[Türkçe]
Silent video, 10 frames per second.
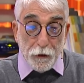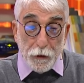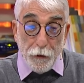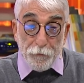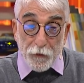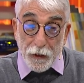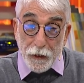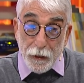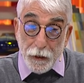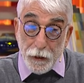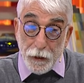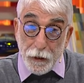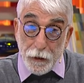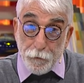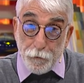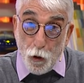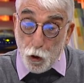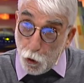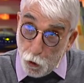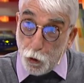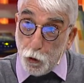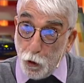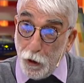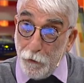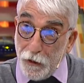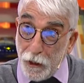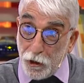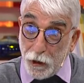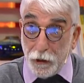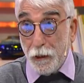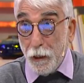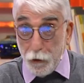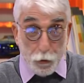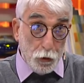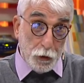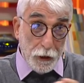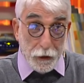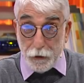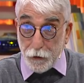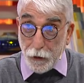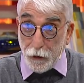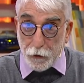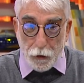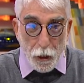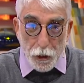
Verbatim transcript: bir e, boşluk dönemi yaşadı Türkiye sanata.